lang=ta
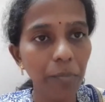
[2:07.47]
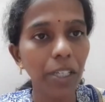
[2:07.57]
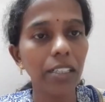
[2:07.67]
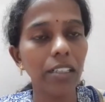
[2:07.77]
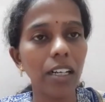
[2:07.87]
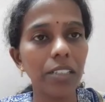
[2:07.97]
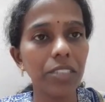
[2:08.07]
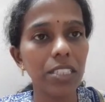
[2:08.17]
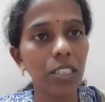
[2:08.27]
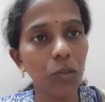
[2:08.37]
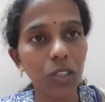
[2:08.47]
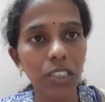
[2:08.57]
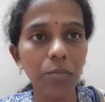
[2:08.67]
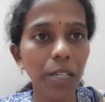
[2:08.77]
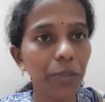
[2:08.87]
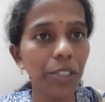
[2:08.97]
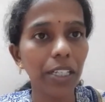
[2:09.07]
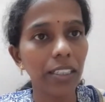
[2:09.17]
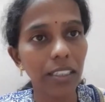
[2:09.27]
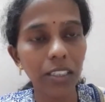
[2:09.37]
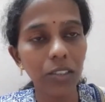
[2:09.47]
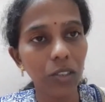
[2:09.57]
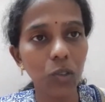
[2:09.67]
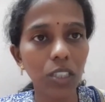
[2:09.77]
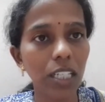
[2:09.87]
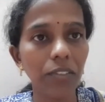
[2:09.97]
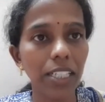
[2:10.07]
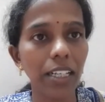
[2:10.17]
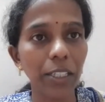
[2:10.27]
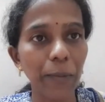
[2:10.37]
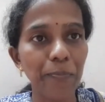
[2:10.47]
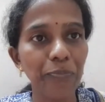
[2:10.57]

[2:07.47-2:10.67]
மாதிரி கார் வச்சுருக்க ஒருத்தர் மறுபடியும் அங்கேருந்து தூரத்தில் வர்றாங்க